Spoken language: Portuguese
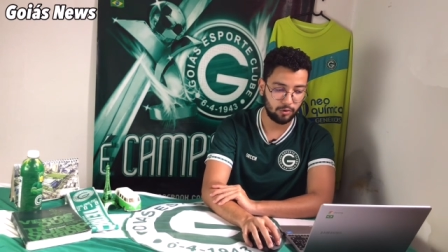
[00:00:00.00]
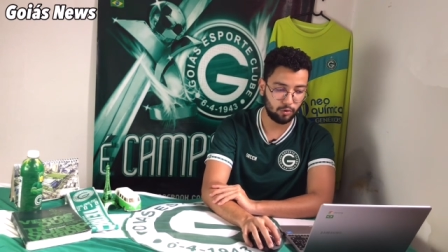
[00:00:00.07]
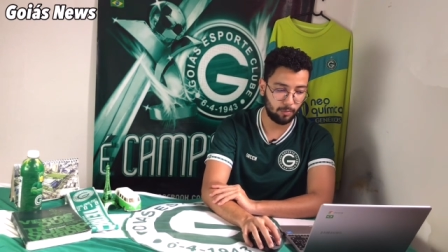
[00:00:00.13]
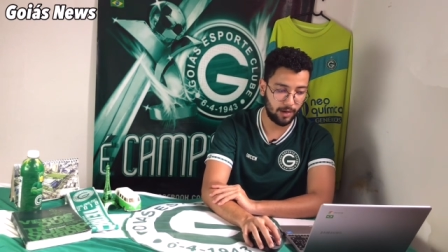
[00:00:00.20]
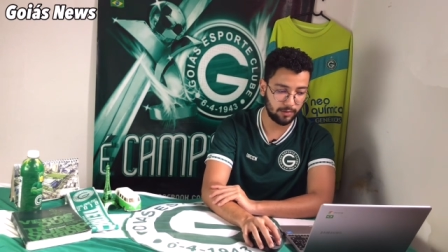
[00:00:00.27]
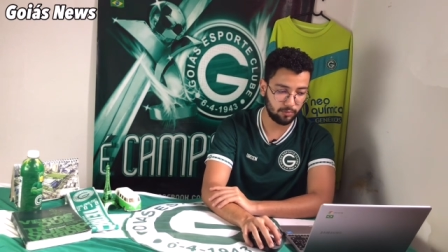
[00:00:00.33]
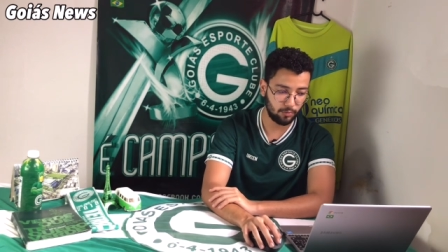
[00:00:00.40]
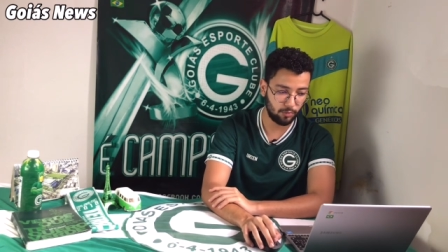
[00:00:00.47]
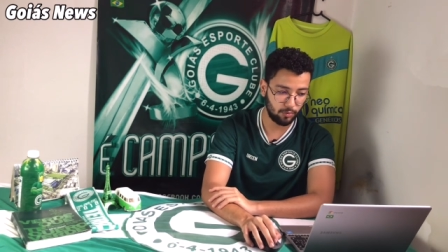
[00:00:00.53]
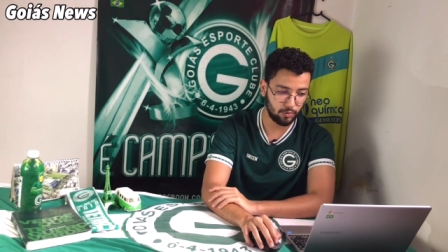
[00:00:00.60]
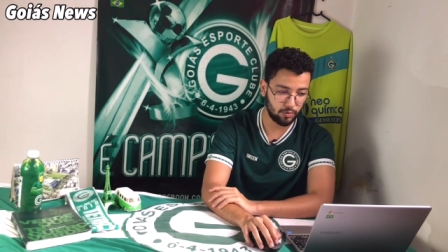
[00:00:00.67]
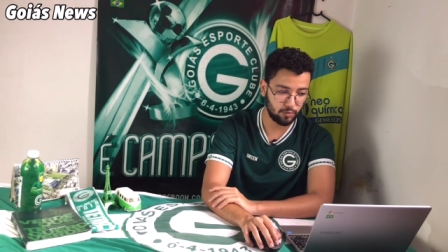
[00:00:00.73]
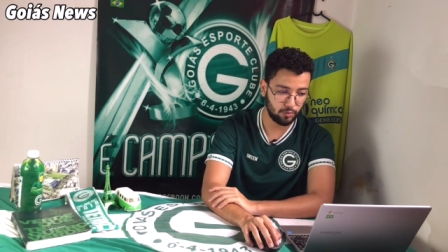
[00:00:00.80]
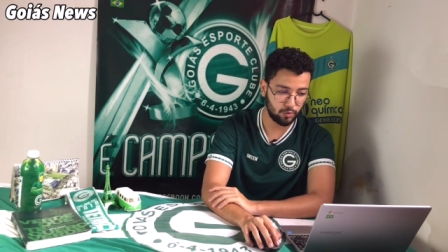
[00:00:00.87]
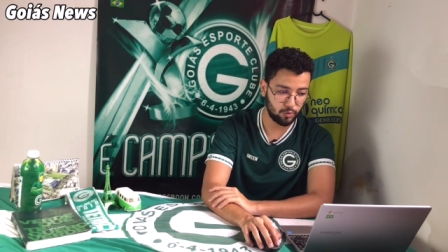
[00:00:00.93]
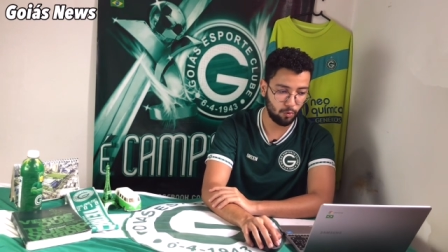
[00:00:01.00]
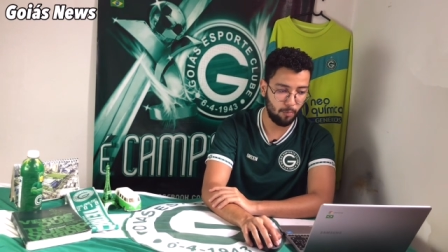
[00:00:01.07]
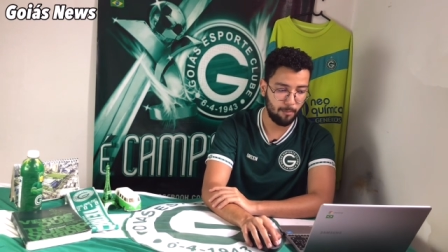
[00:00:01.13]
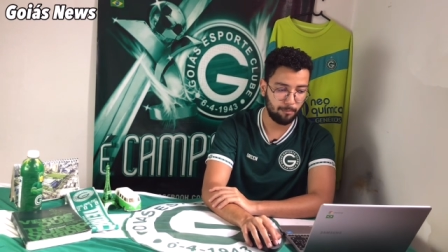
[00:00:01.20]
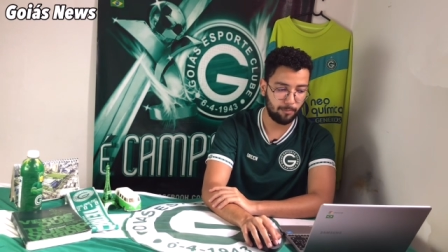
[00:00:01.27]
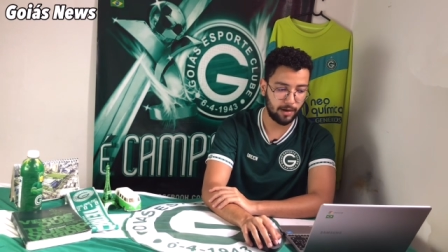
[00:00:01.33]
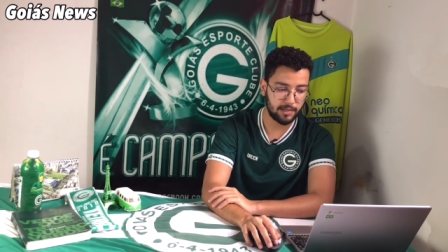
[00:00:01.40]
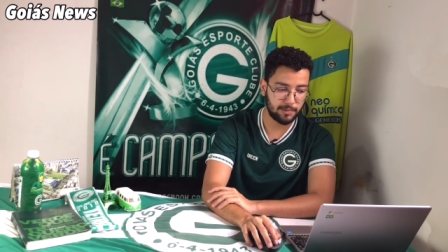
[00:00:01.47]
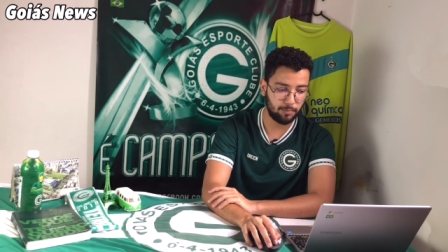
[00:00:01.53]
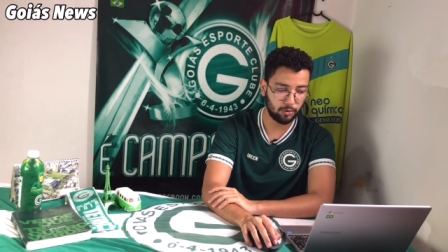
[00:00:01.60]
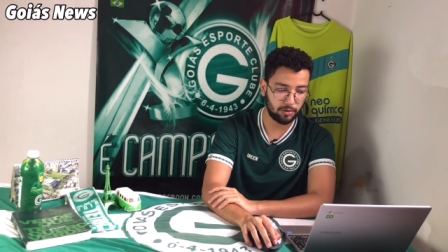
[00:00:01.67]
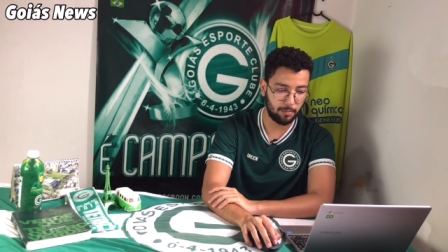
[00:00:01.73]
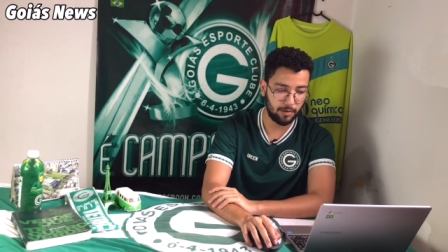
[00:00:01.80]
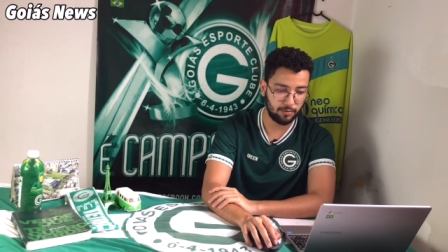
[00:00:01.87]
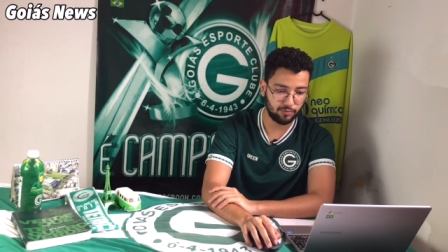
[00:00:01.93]
do Mato Grosso do Sul. Participou
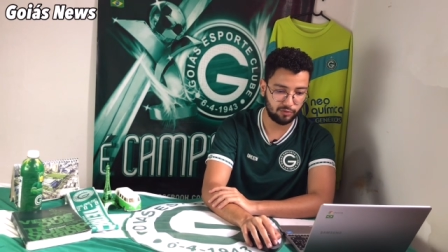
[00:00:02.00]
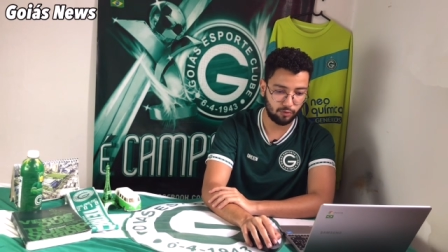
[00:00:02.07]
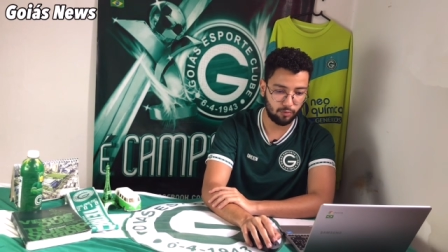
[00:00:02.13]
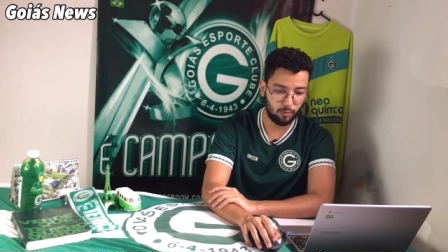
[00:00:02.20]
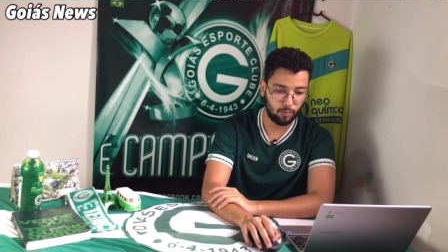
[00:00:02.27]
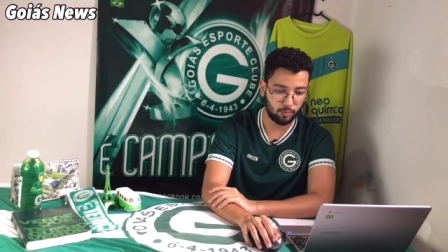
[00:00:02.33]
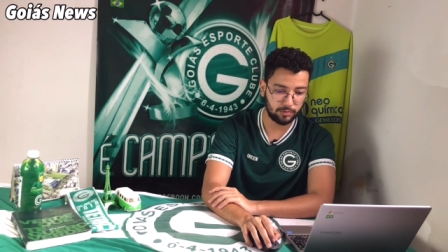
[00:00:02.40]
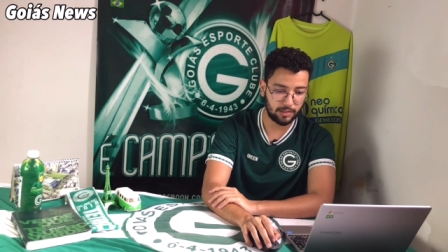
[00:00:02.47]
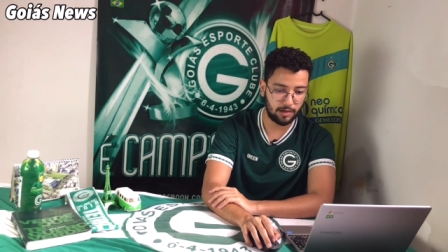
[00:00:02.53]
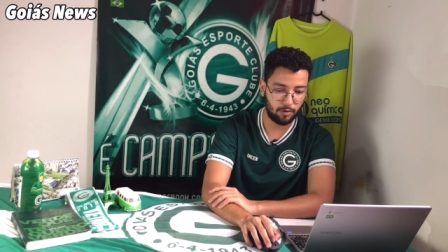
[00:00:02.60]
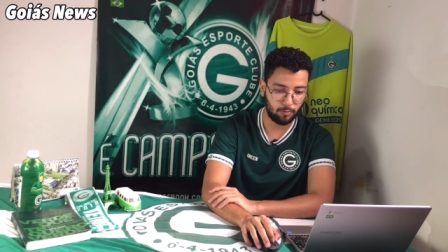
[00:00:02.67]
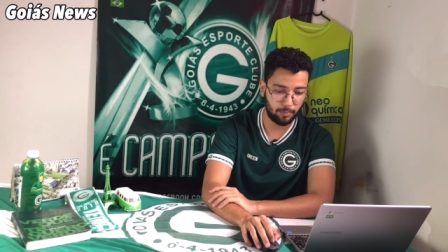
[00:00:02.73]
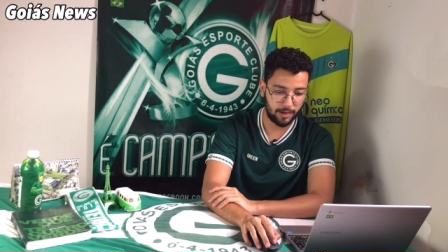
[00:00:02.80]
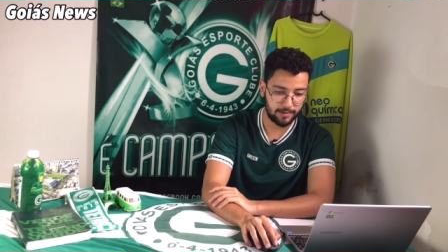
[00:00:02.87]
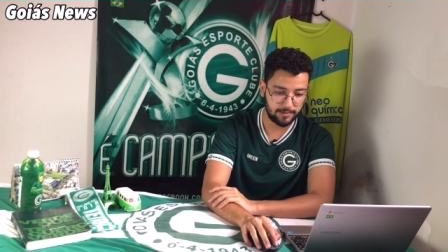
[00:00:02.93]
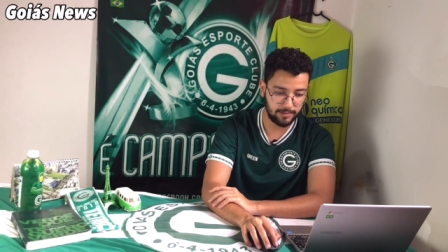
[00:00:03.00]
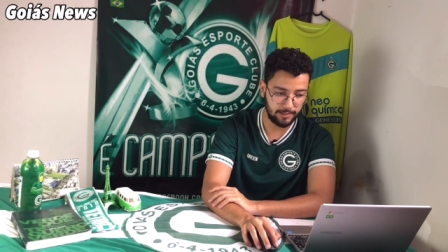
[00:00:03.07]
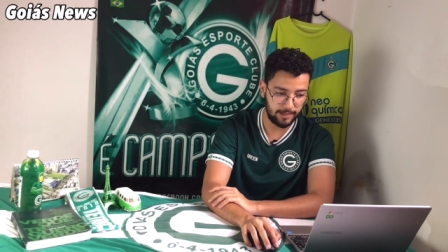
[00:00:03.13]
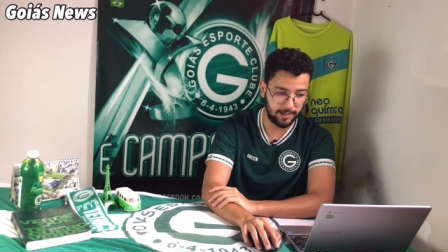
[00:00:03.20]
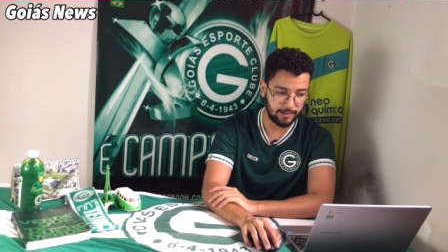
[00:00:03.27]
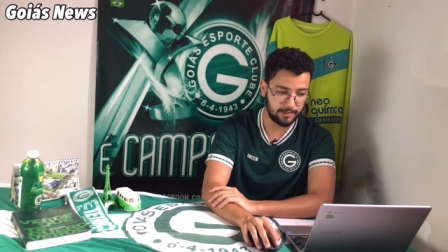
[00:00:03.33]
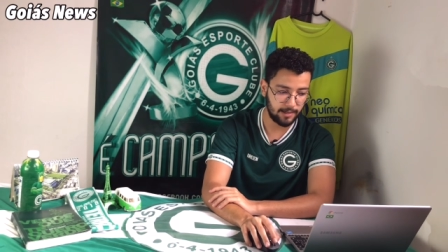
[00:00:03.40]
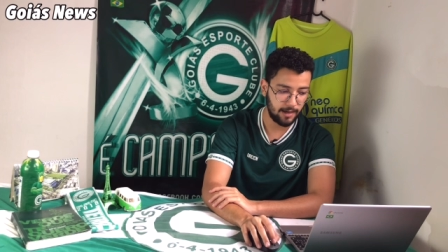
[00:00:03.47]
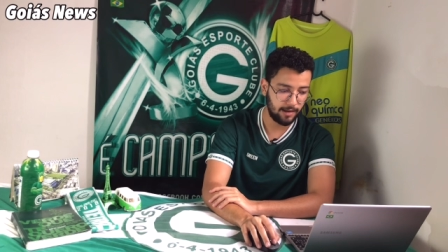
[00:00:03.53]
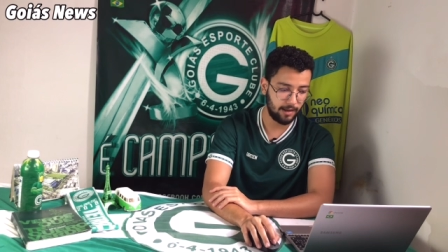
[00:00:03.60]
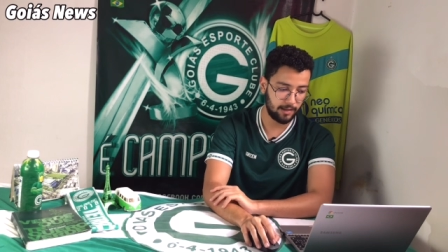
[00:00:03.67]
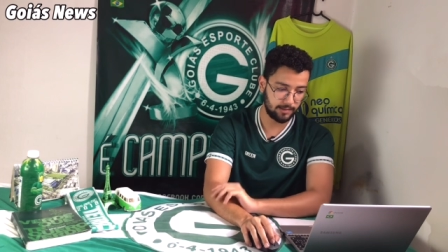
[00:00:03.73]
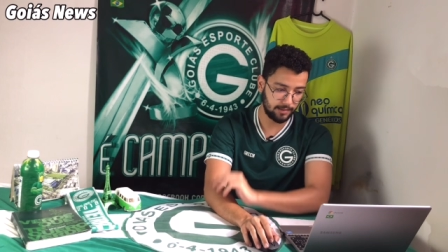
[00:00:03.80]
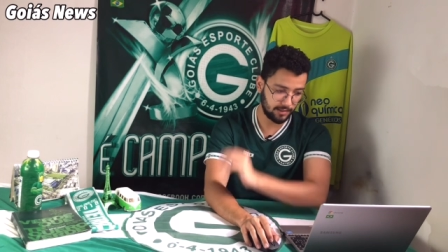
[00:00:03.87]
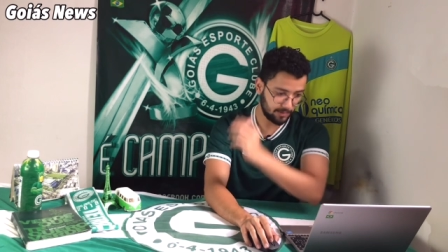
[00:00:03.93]
também no jogo contra o Brasiliense,
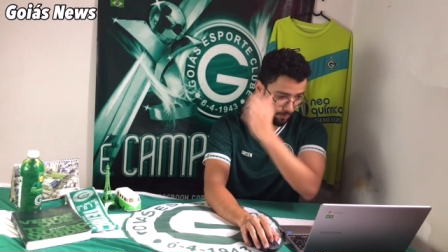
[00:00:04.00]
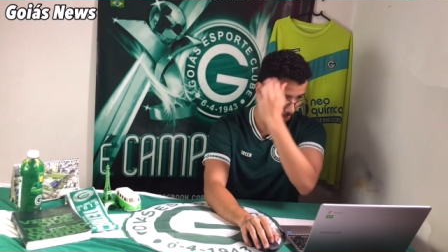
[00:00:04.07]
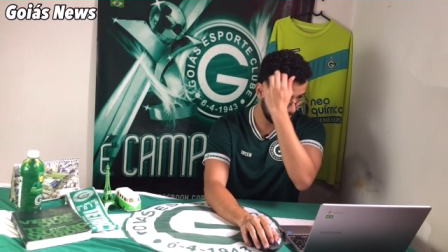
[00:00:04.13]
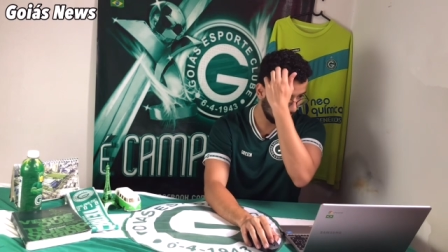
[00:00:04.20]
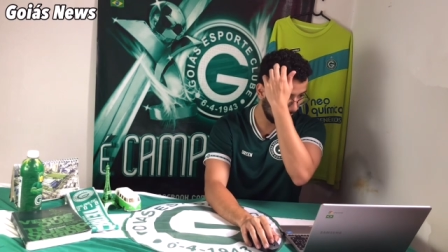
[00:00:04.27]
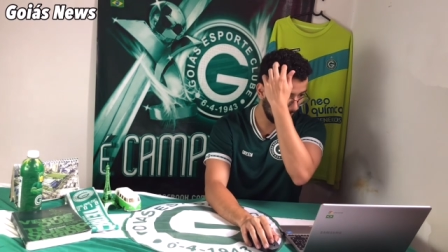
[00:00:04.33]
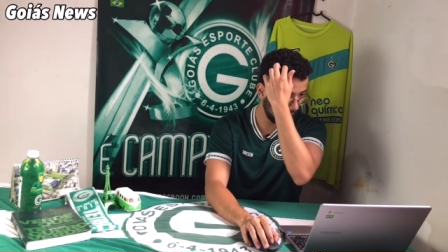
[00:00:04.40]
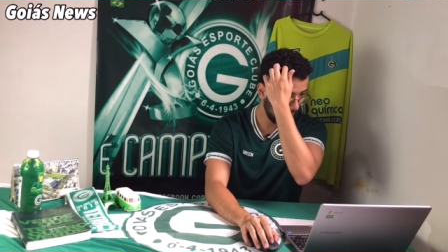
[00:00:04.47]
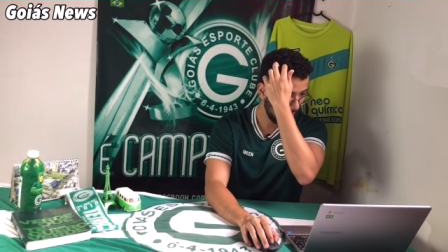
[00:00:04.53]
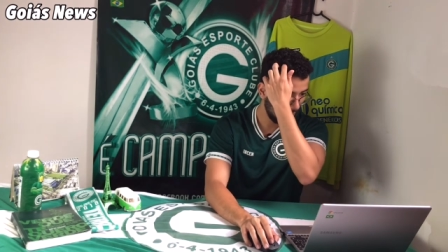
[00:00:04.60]
nessa disputa